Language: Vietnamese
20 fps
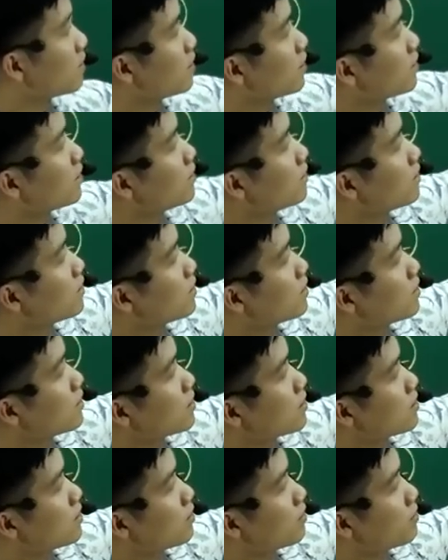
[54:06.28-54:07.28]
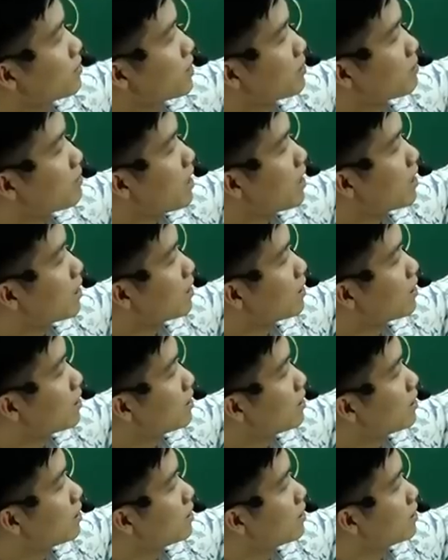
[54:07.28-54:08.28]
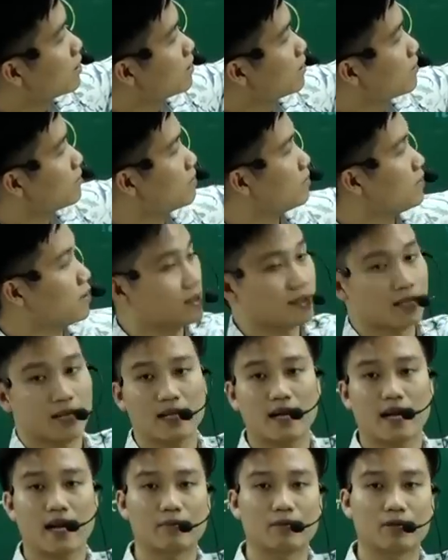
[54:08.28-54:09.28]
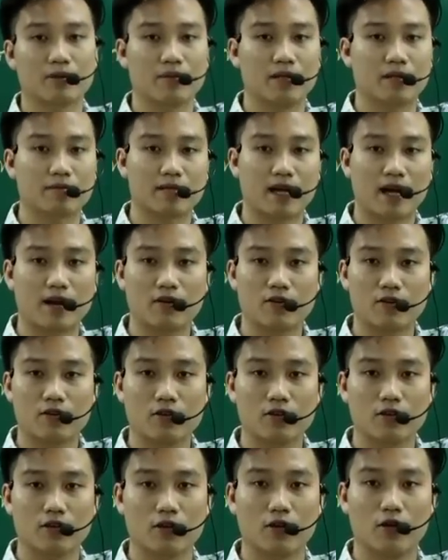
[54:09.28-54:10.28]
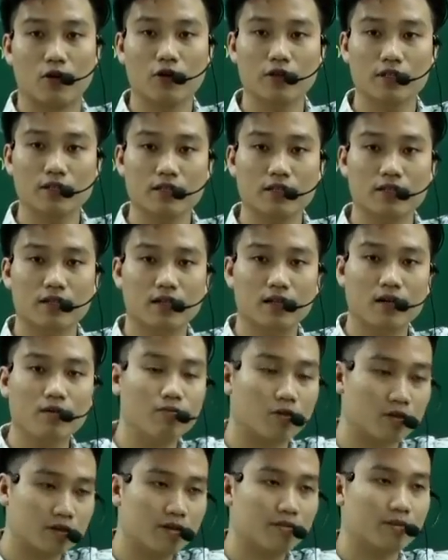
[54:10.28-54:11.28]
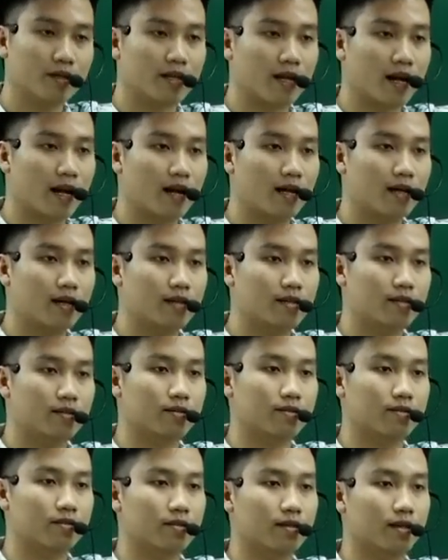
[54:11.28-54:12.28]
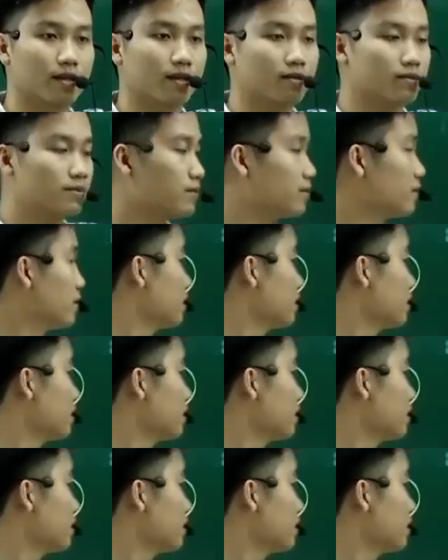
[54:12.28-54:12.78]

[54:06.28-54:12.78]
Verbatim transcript: Đấy. Xong mình ấn bằng. Mình thấy là hàm này bị làm sao? Lỗi, không có tiệm cận ngang. Thấy không?